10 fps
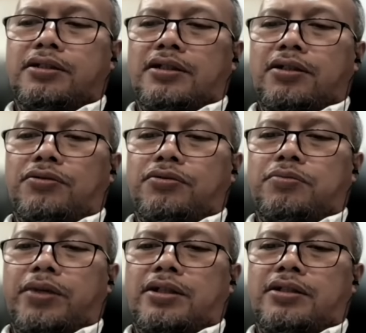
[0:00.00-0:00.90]

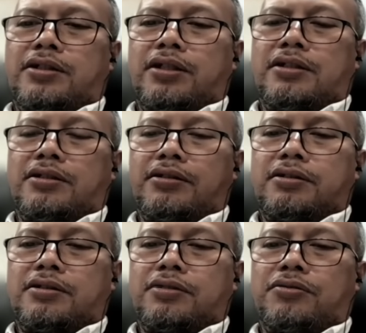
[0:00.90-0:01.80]
konsumen dan
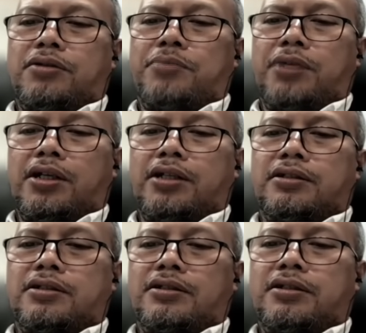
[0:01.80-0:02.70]
juga memberikan
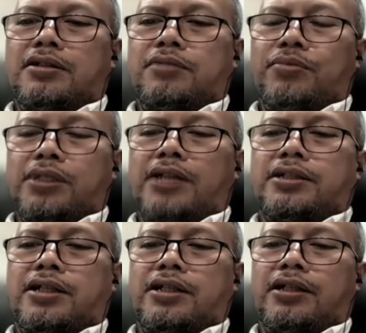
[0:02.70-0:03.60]
penjelasan yang